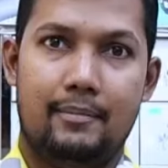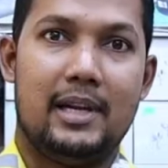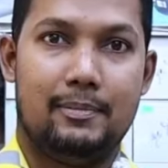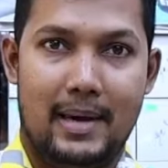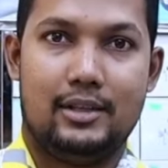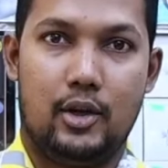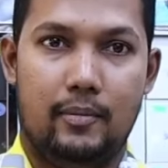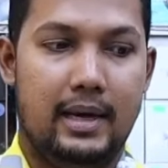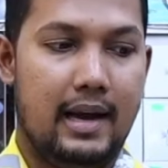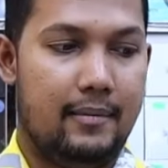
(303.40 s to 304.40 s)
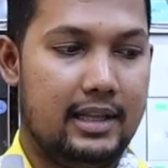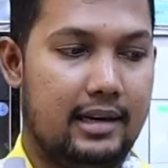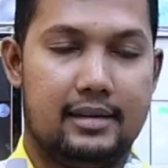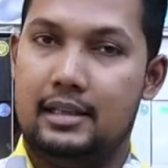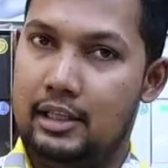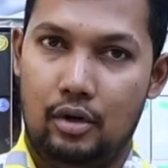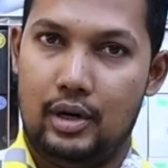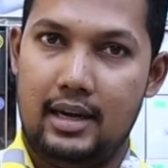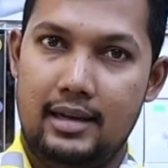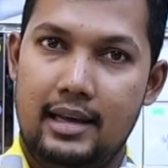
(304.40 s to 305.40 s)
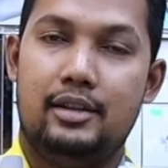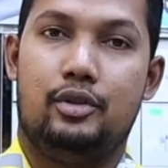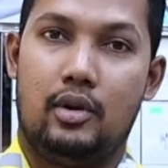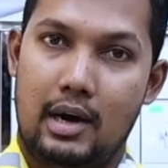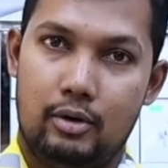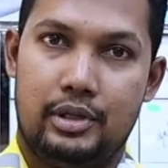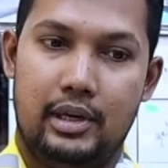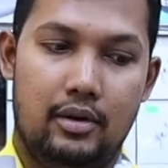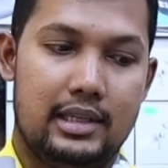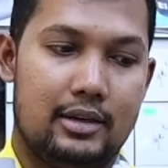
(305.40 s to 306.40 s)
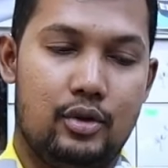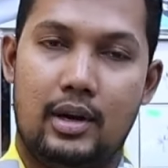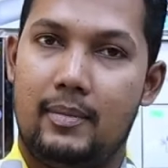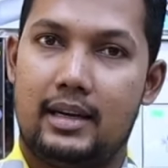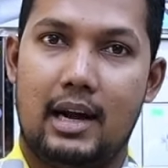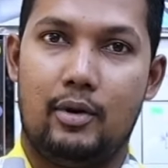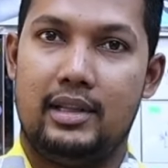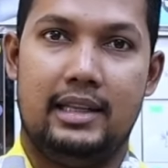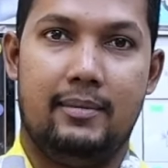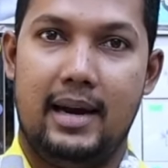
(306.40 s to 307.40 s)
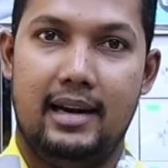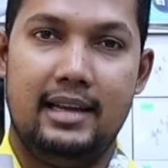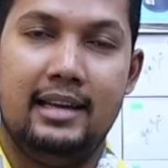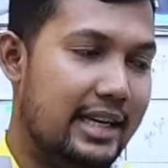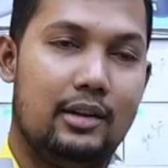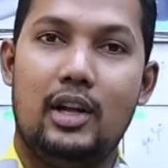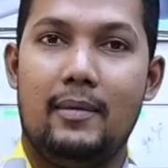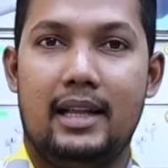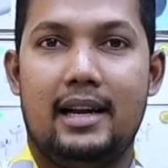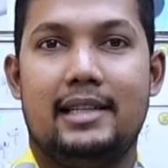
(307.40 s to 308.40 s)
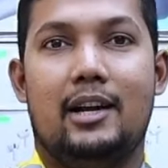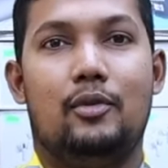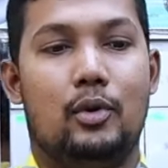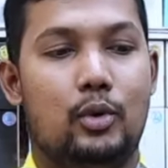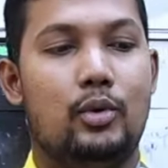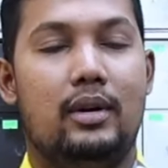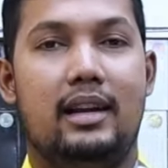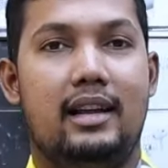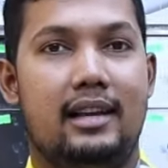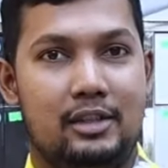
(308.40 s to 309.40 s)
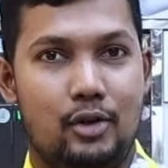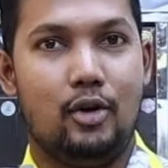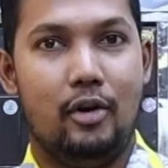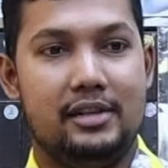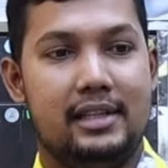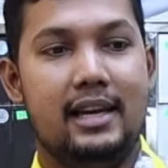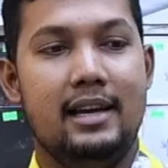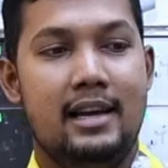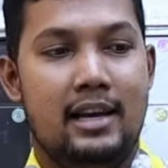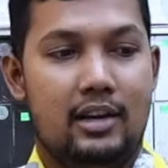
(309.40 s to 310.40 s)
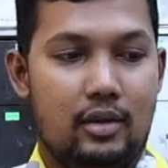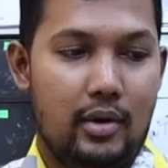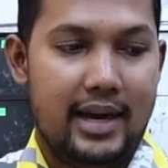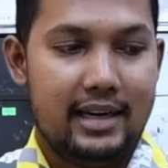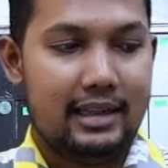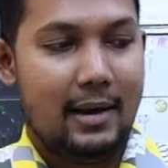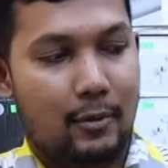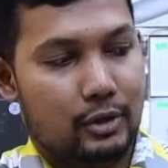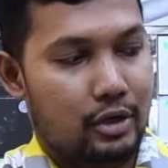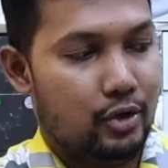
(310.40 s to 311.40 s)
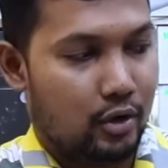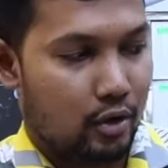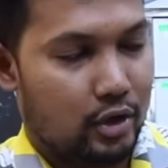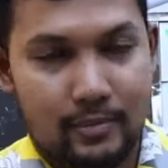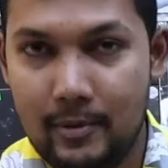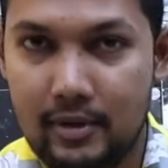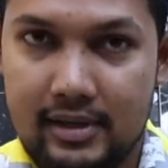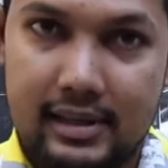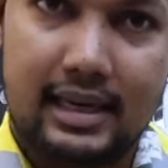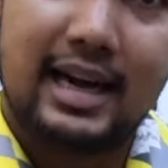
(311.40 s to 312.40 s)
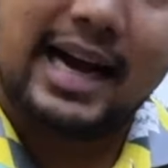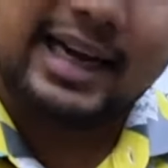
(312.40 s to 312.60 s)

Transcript: এক মাস প্লাস হবে আমাদের কাছে ছিল না স্টক আউট ছিল যার জন্য আমরা কাউকে দিতে পারি নাই এটা কিন্তু আমাদের কাছে এখন নতুন স্টক হয়েছে তো এটার দাম হচ্ছে সতেরোশো পঞ্চাশ টাকা